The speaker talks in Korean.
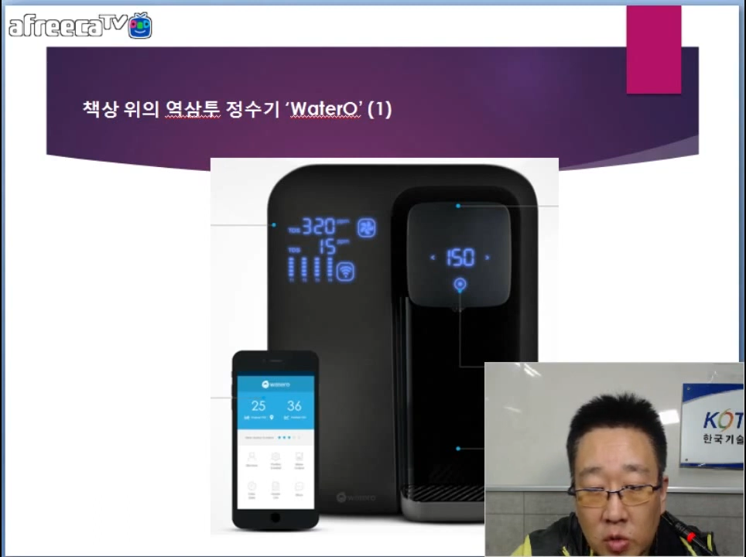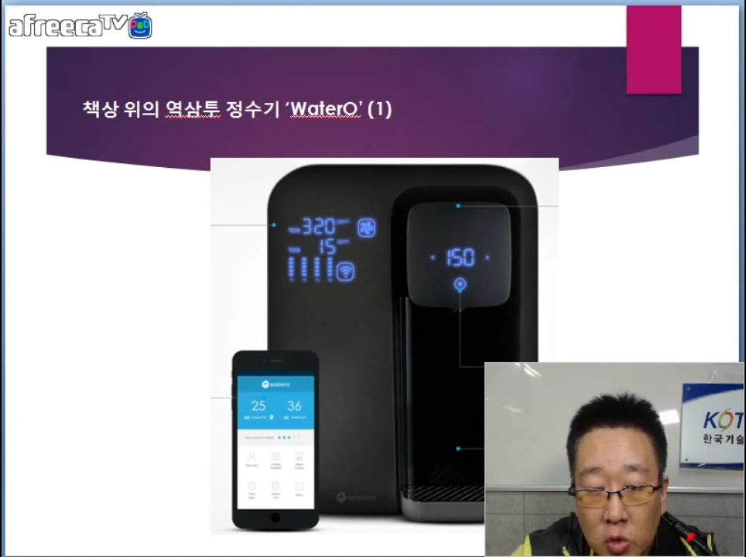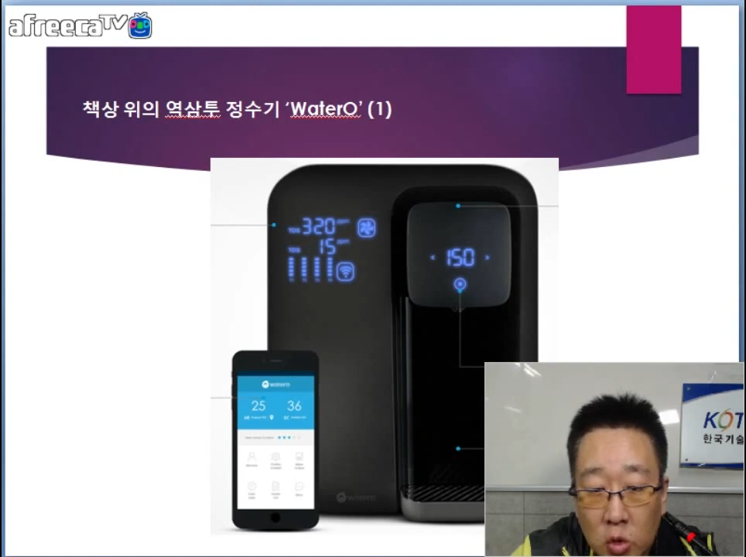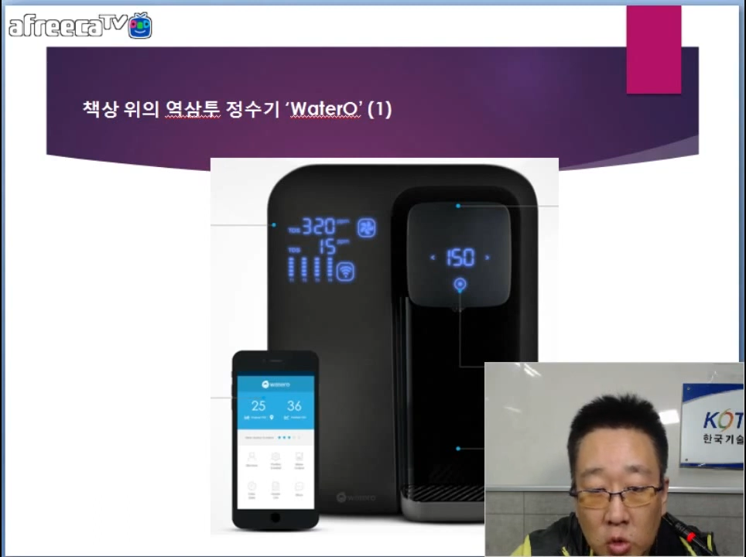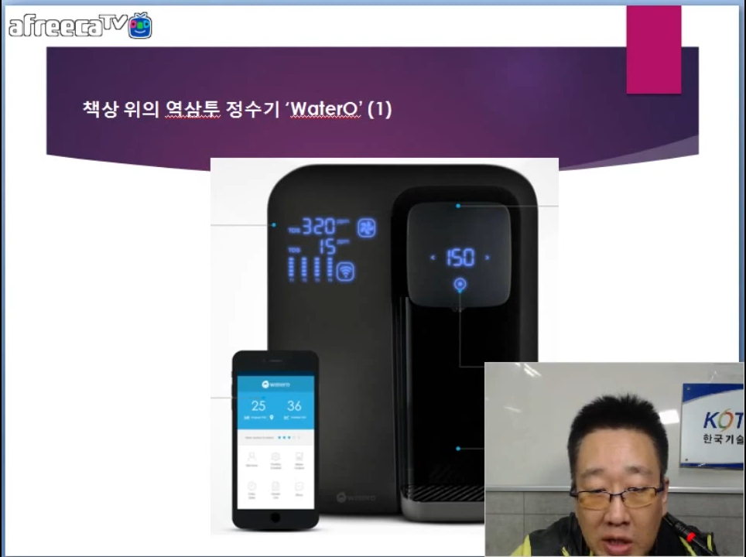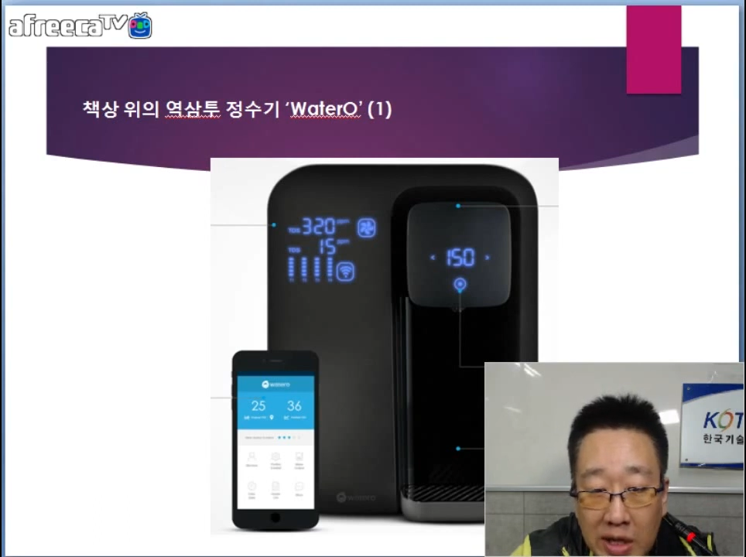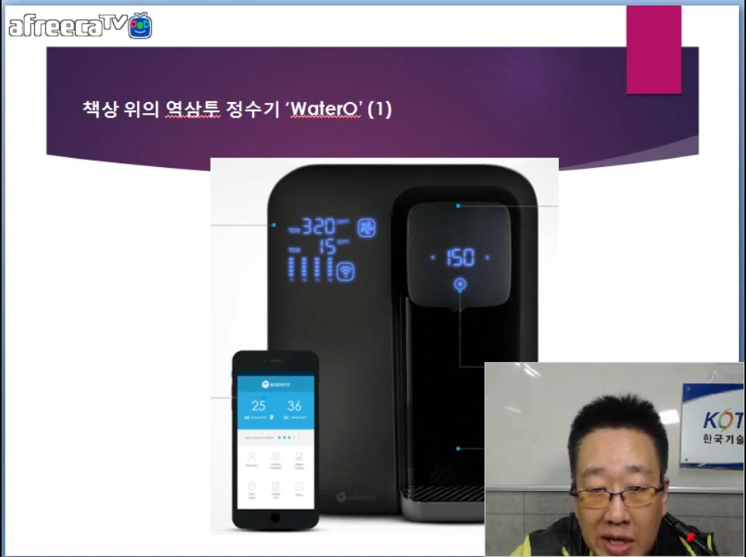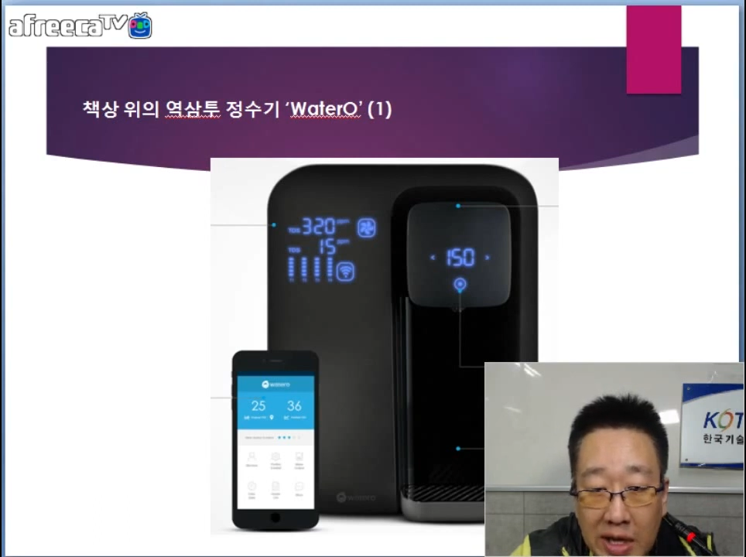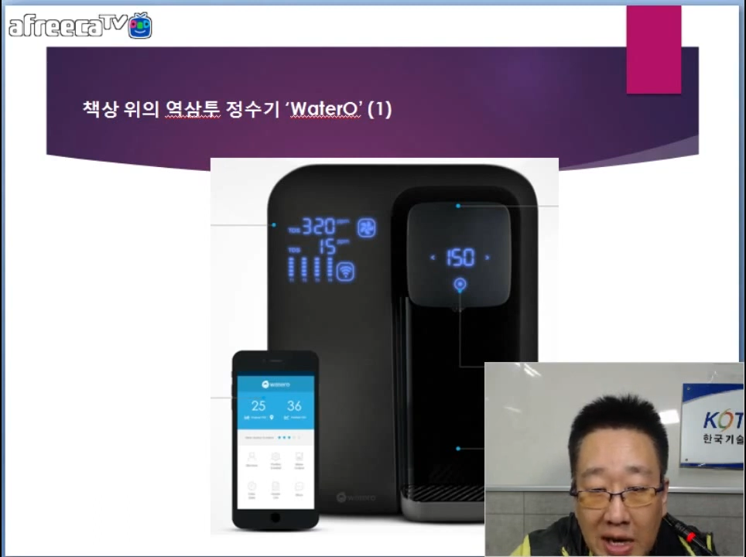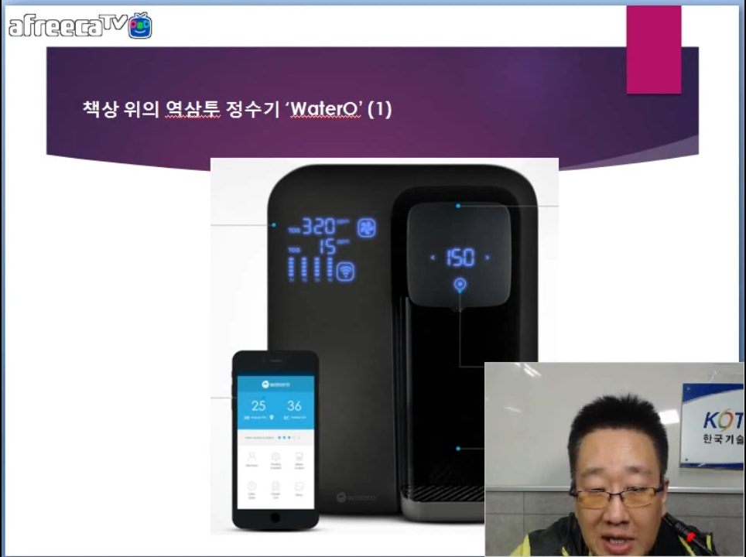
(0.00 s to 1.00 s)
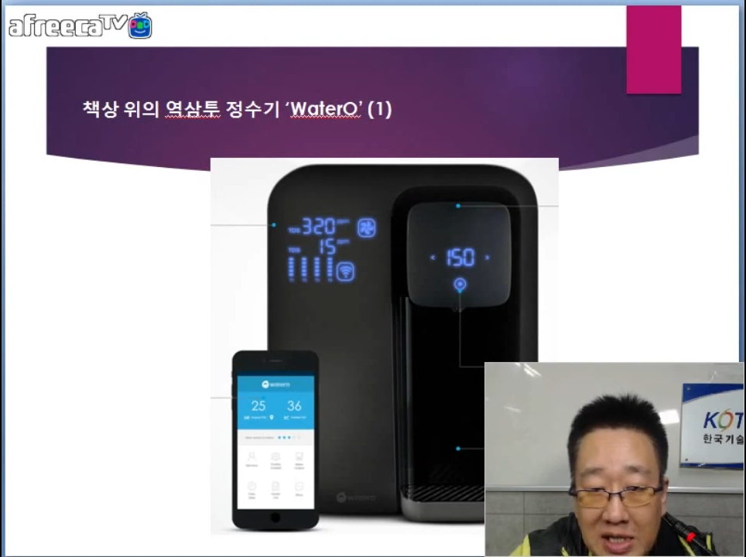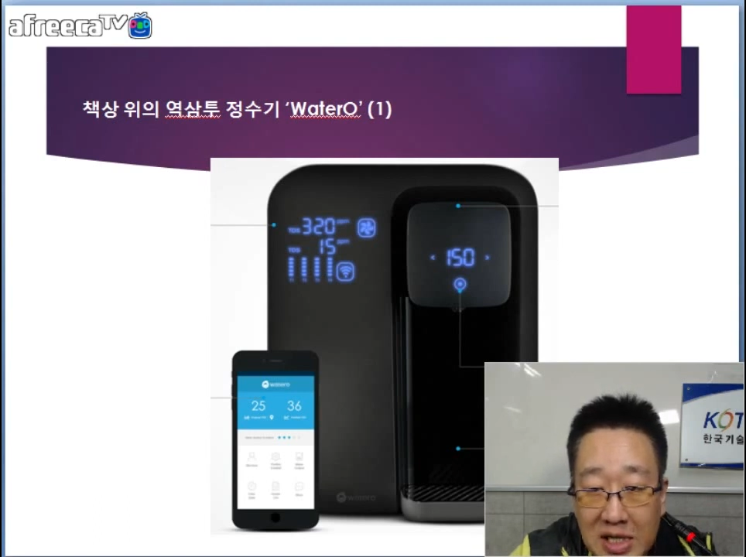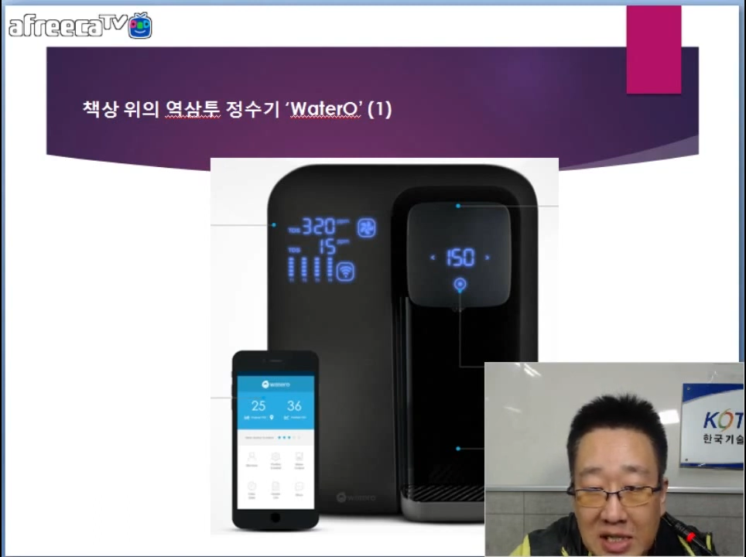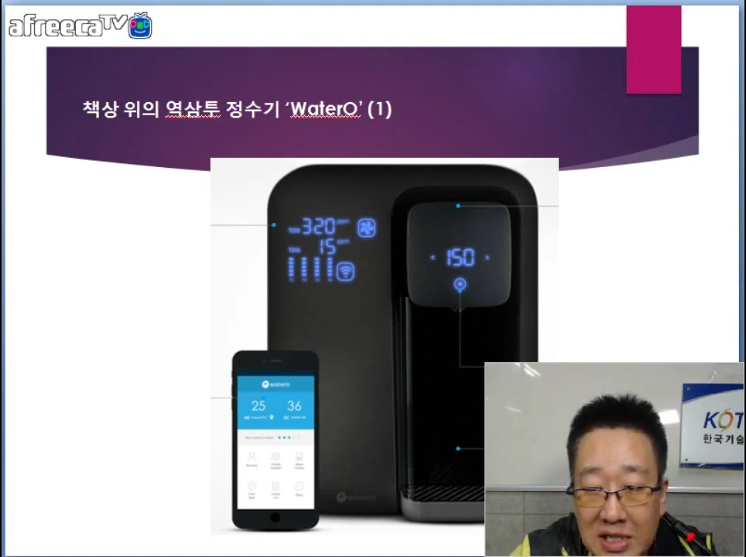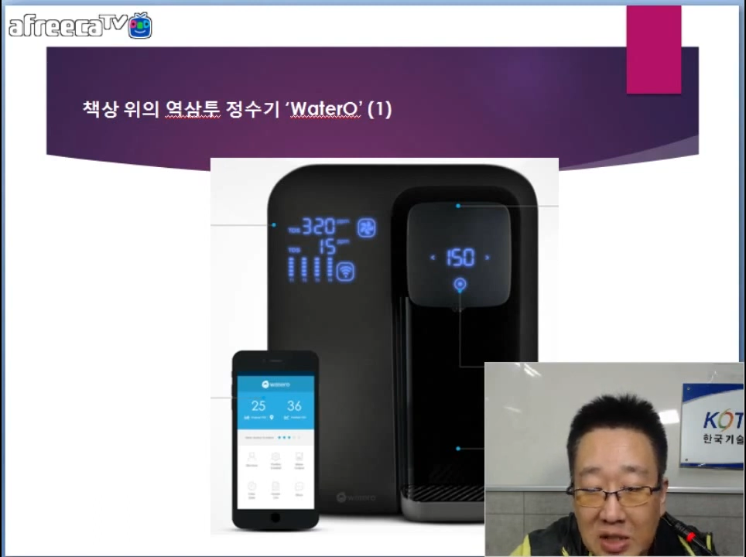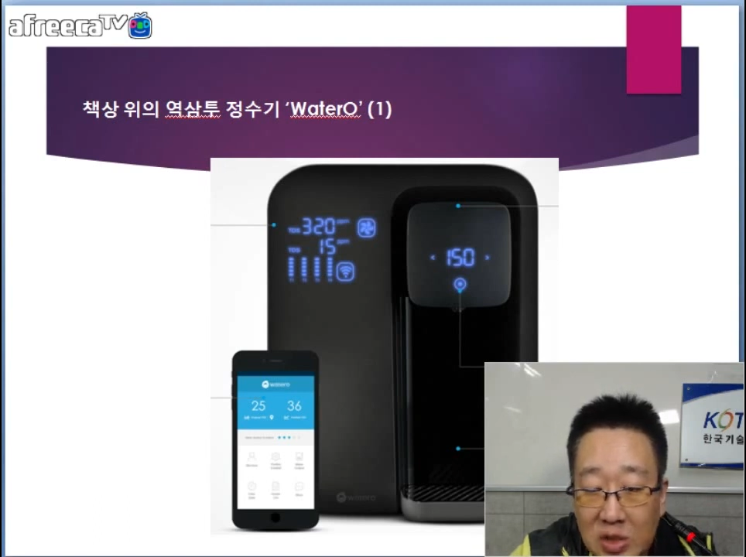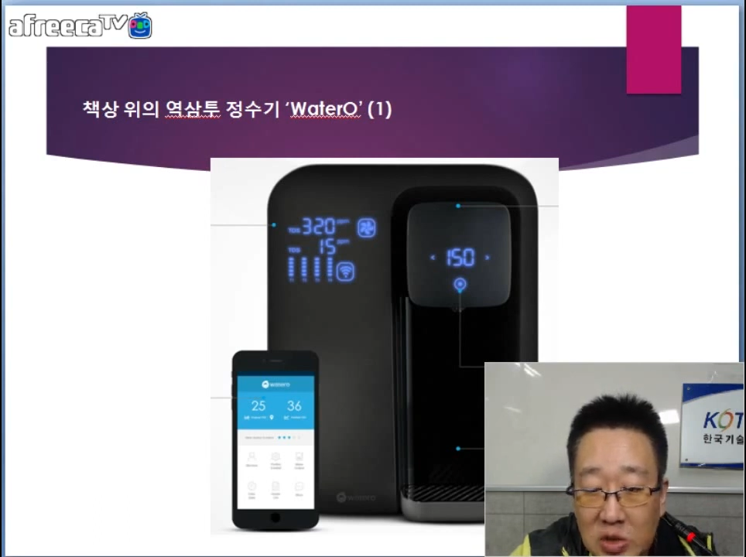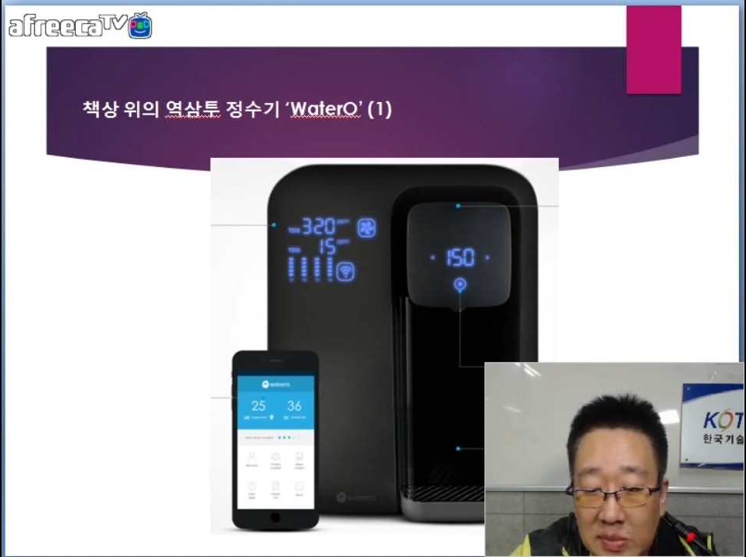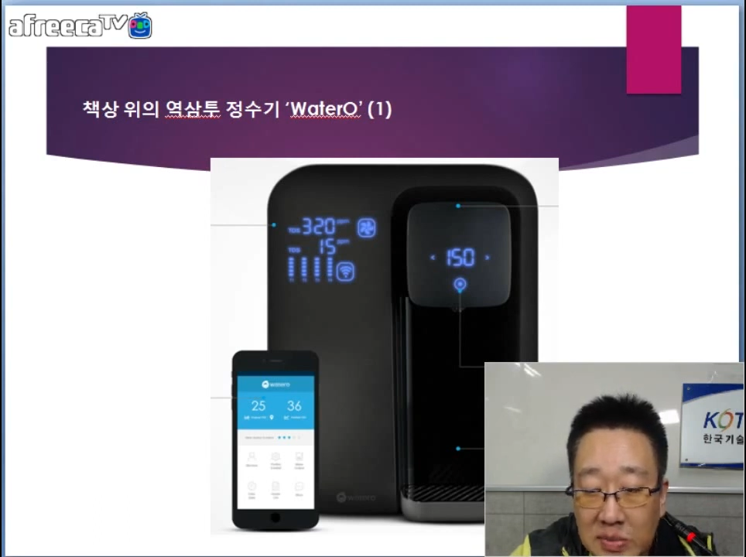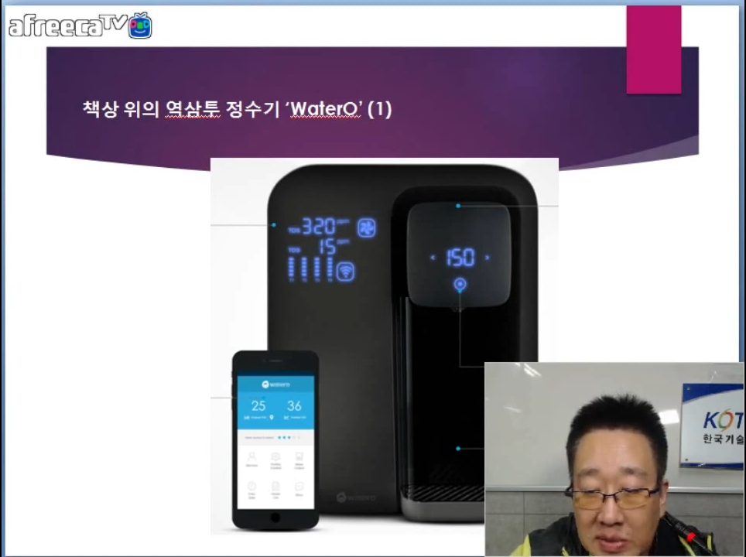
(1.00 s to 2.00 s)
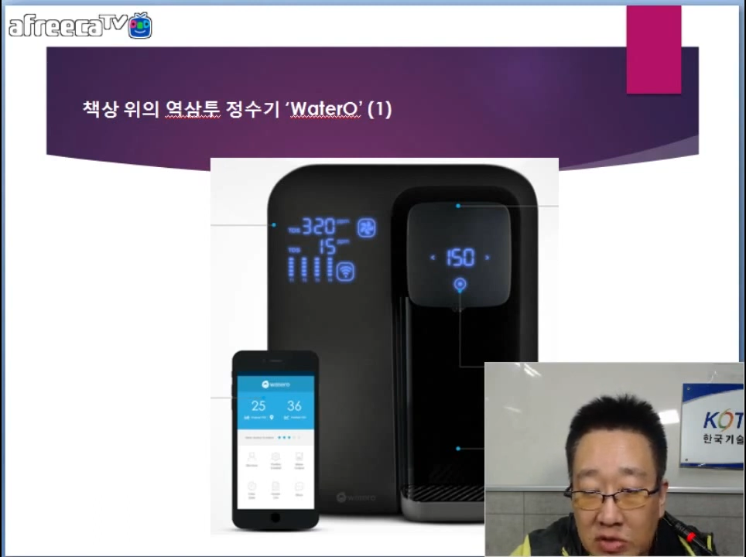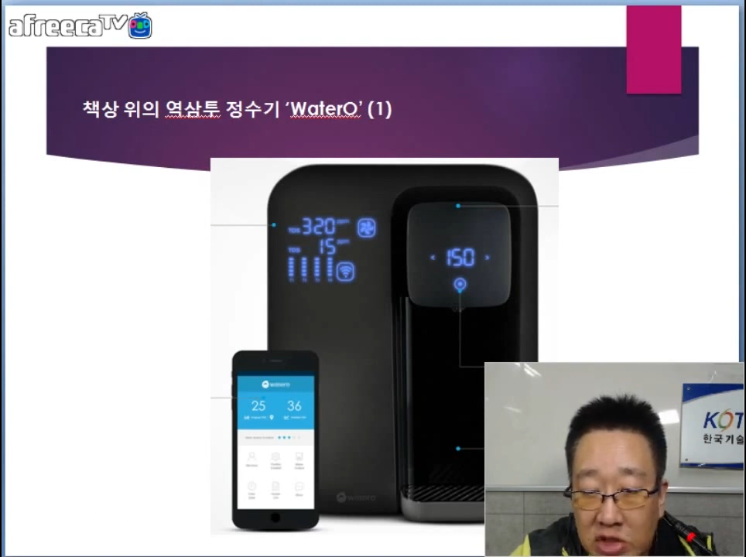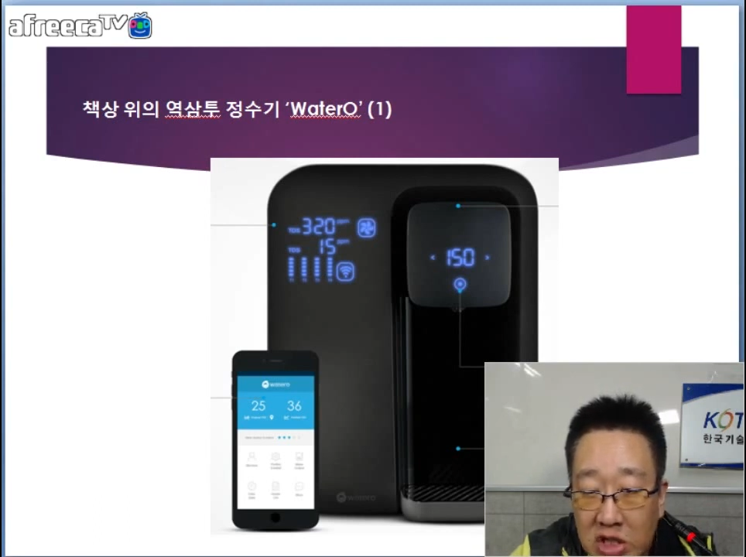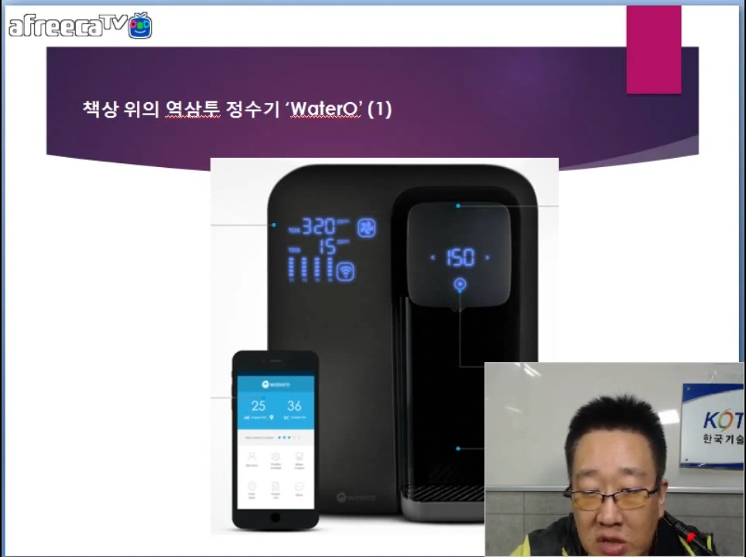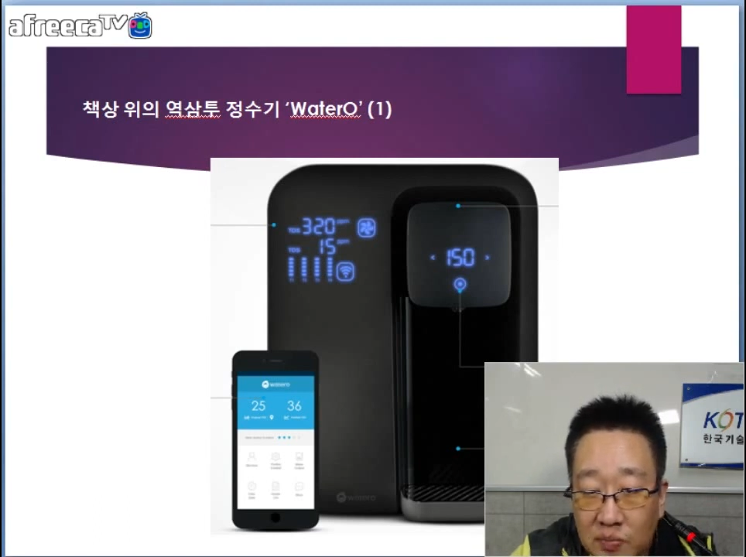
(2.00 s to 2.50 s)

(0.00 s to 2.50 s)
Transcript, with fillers: 요 되게 아기자기하게 생긴 요 제품이고요.